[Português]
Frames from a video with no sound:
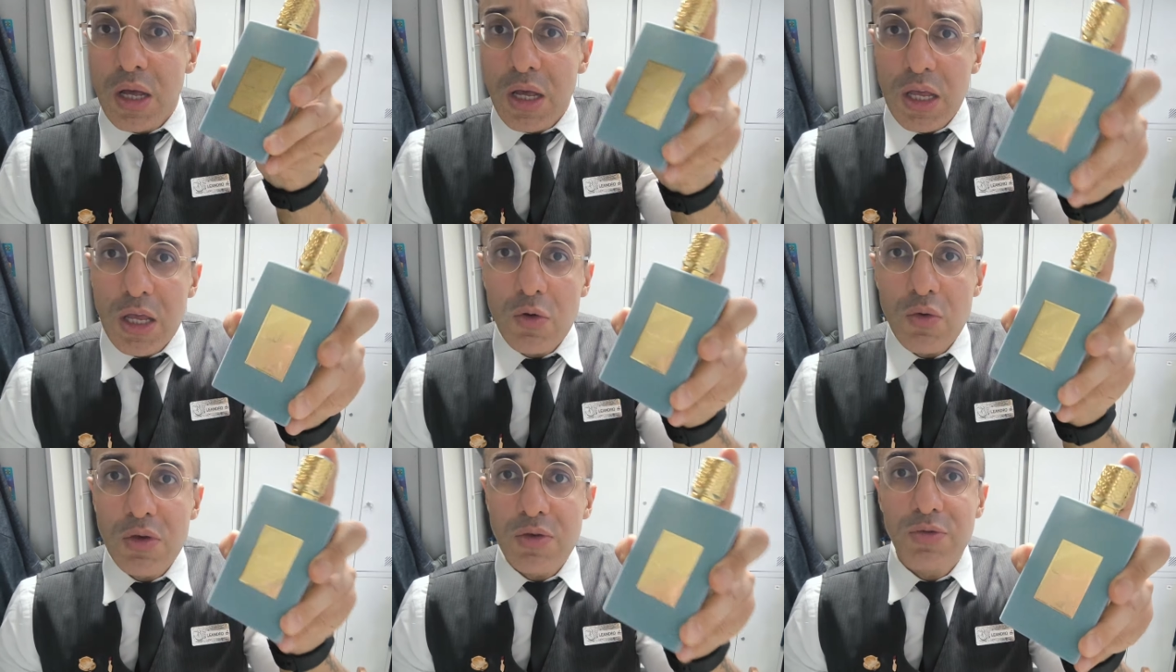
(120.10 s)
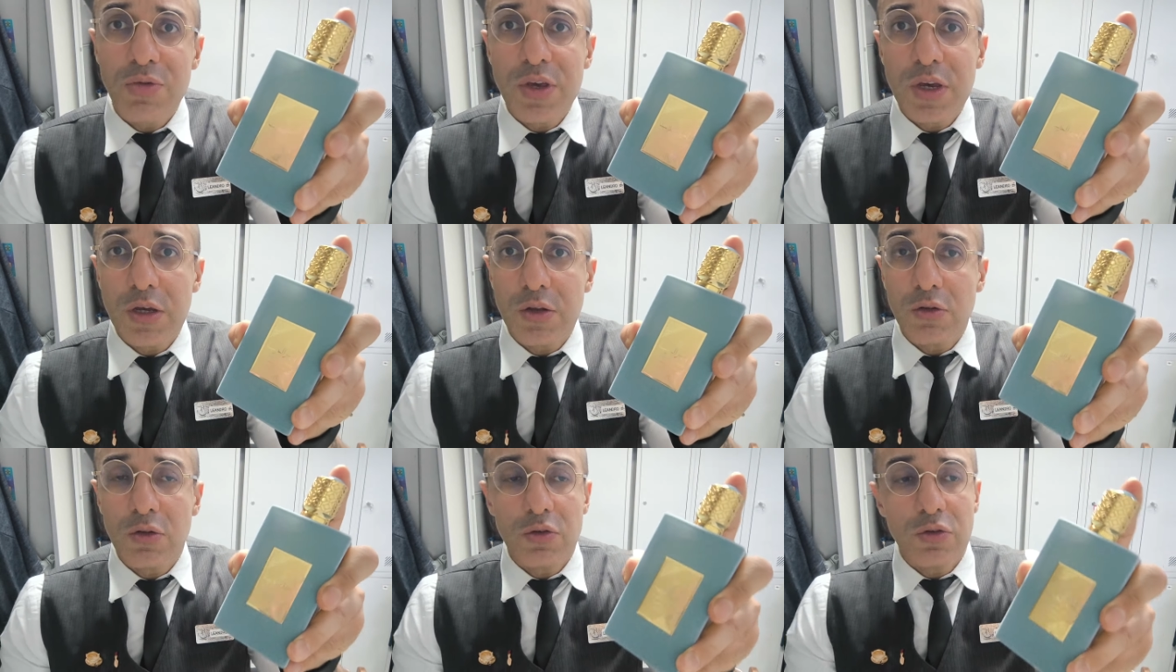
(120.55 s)
e o
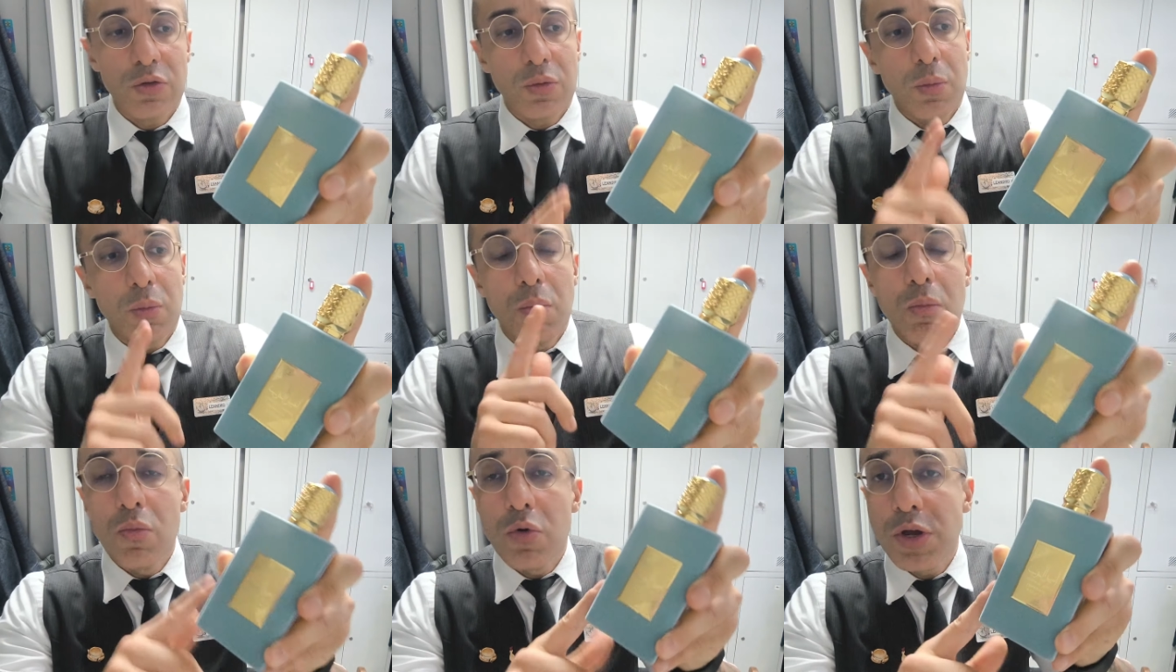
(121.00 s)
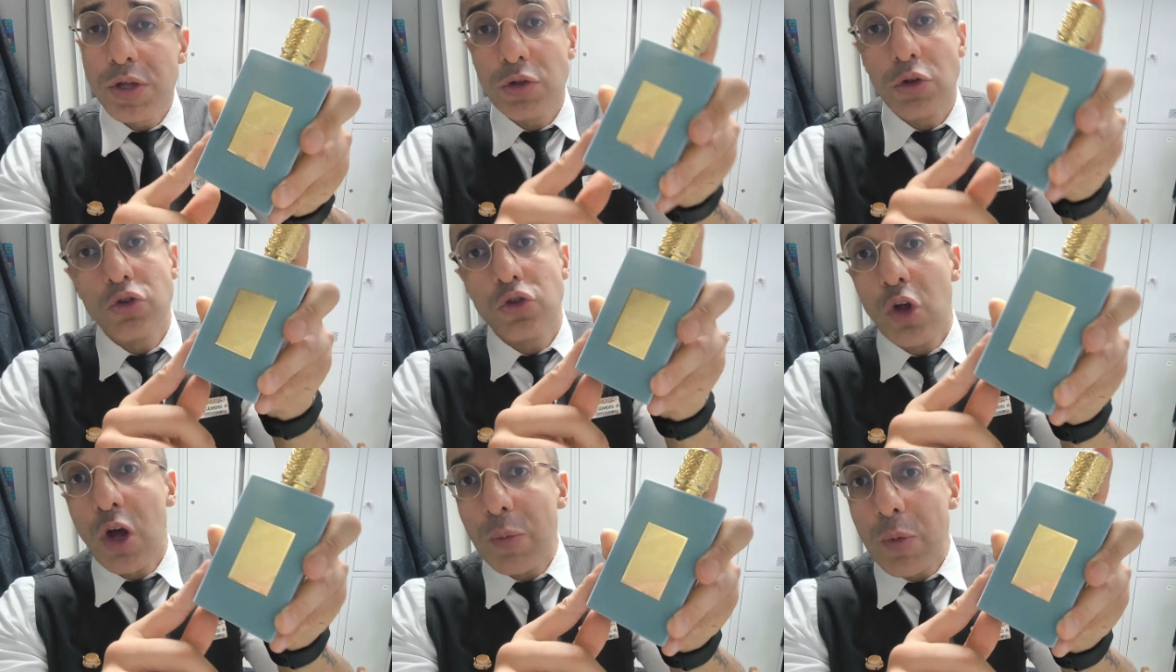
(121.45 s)
Invictus.
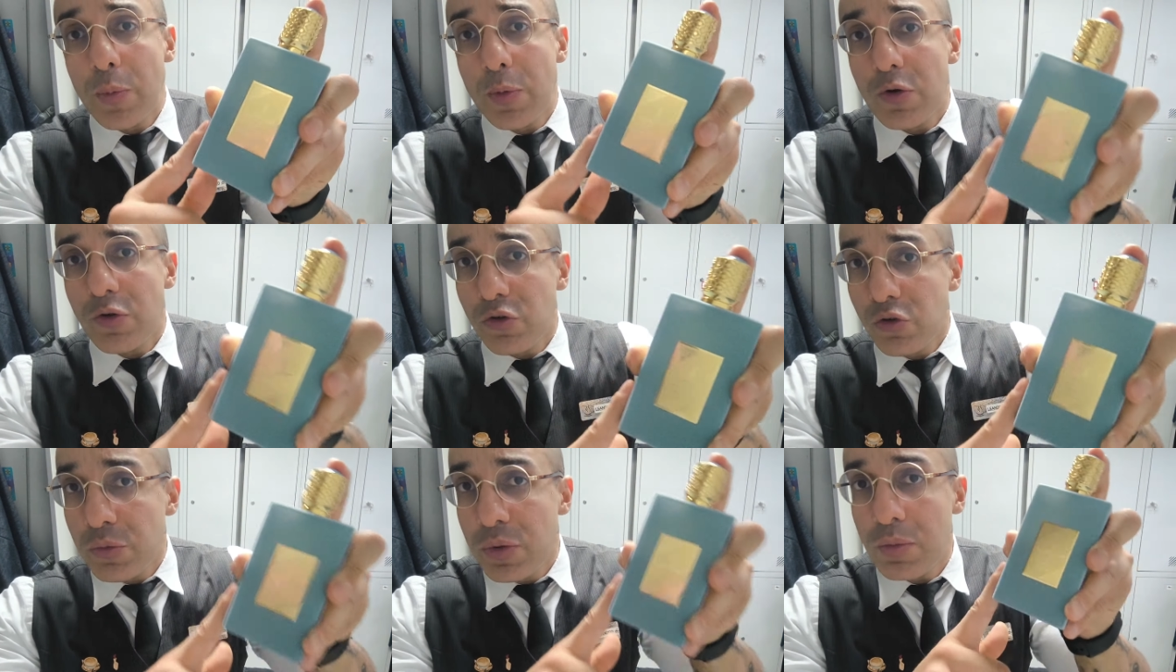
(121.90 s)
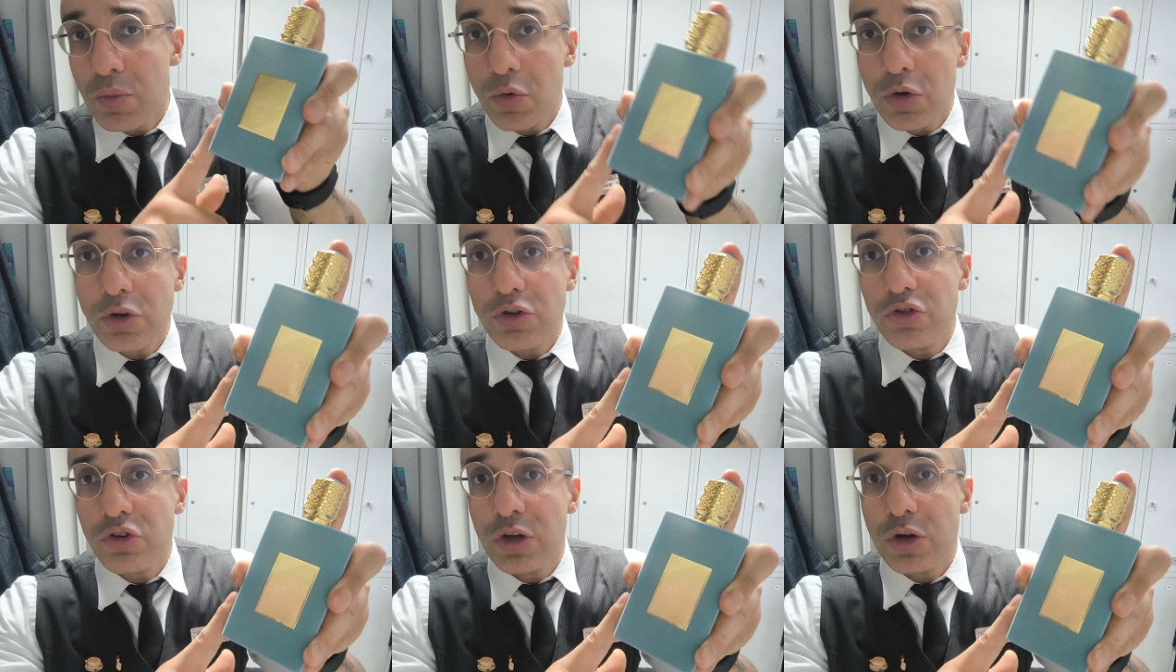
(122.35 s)
Muito top perfume,
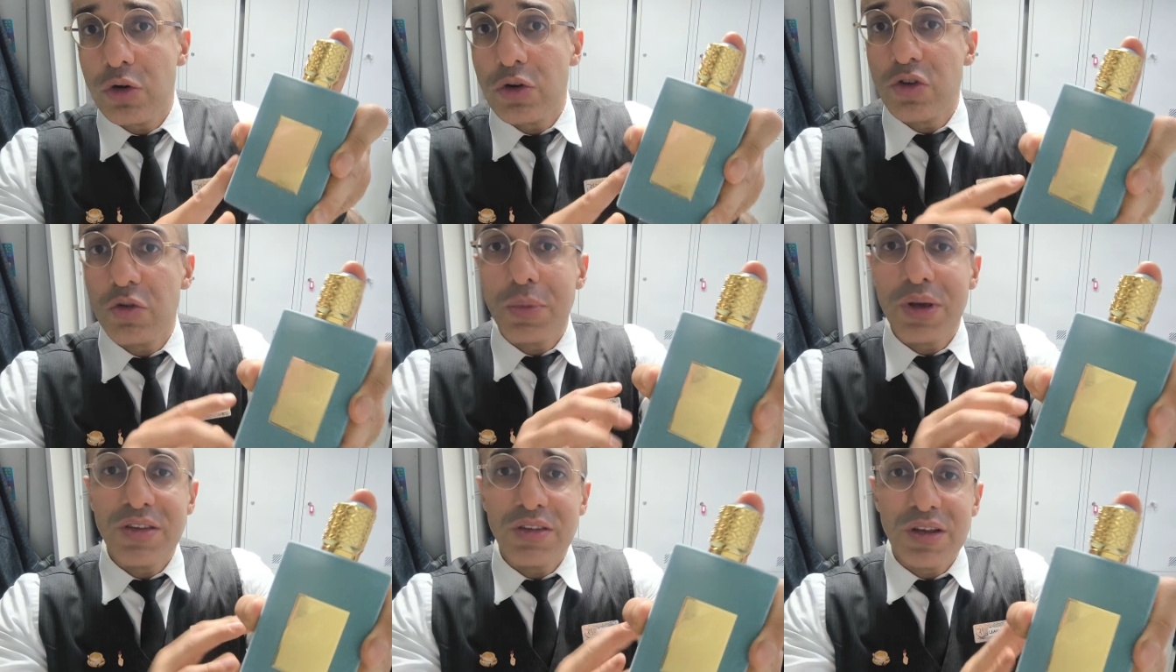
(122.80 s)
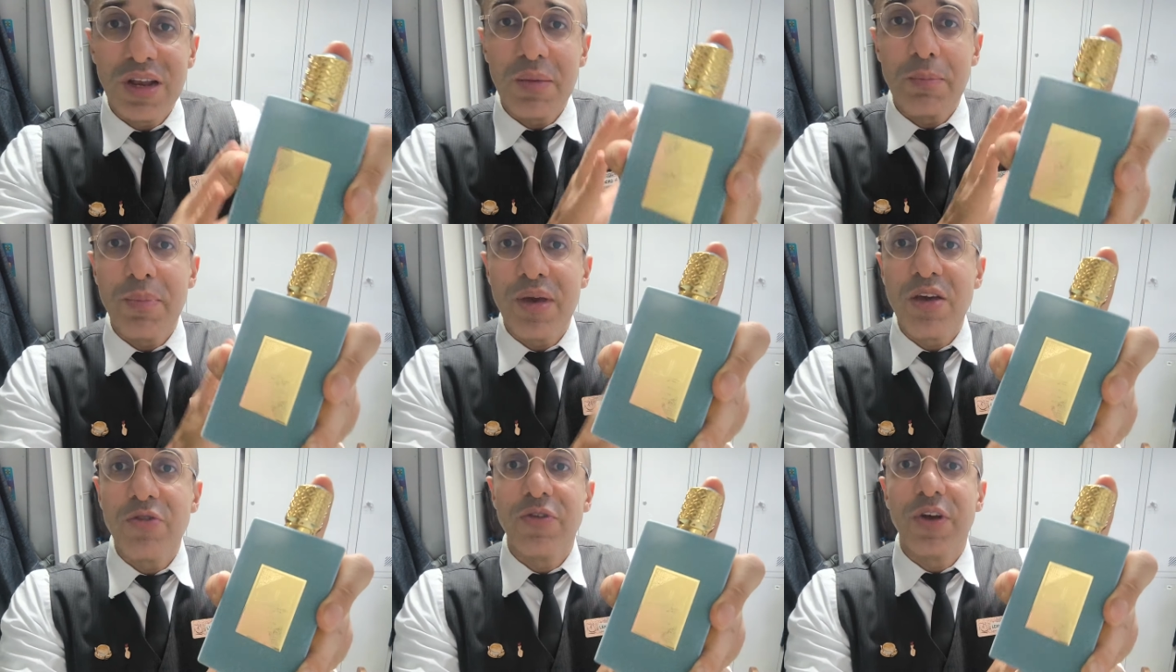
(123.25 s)
muito cheiroso, mas ele é
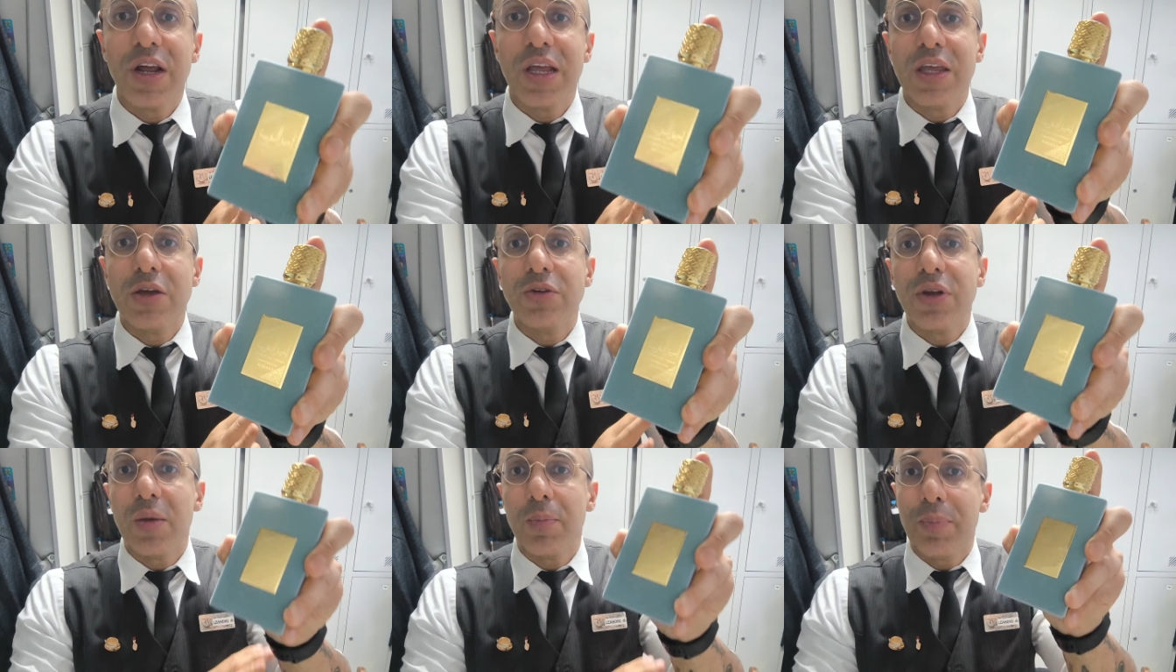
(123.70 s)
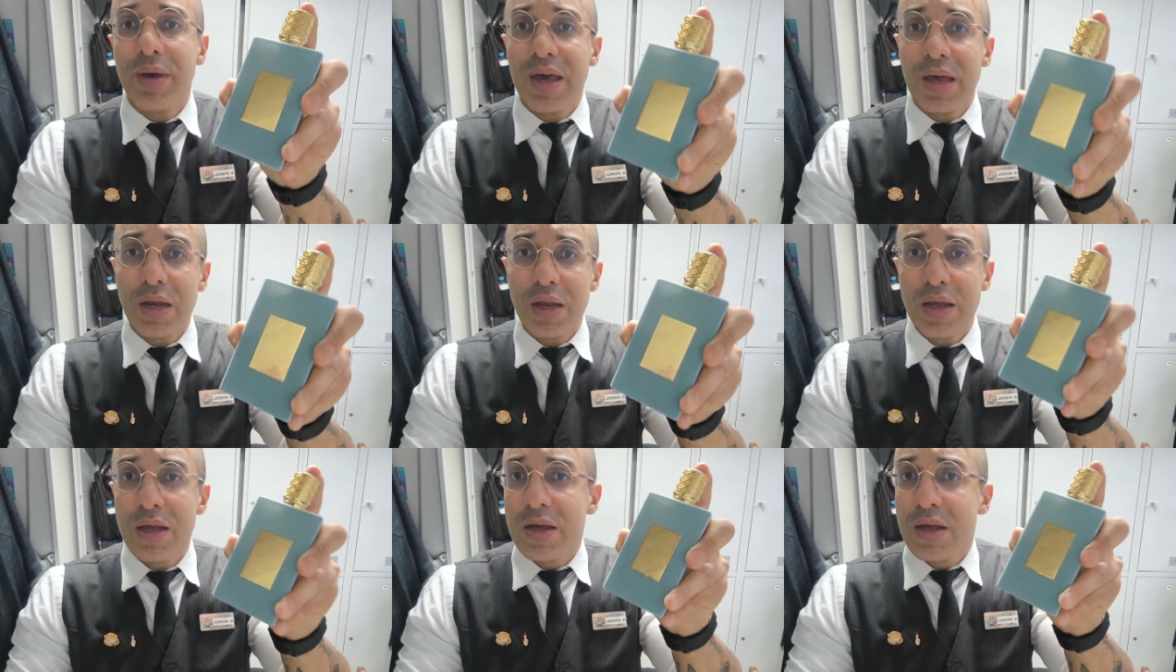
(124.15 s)
bem fraquinho na
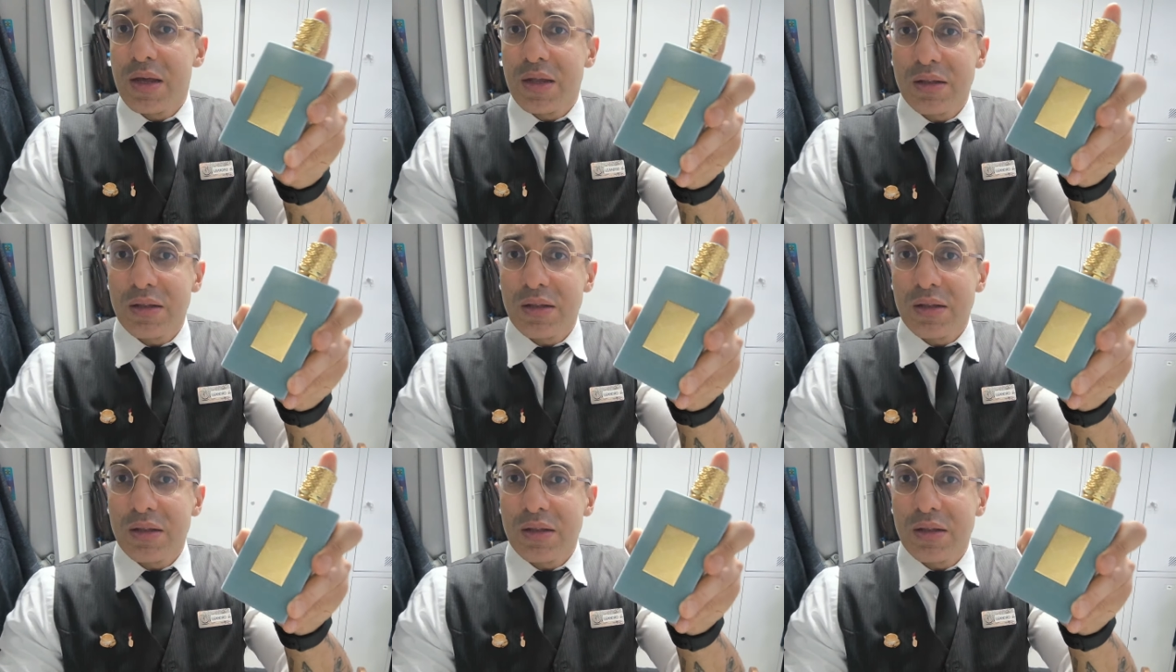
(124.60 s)
pele.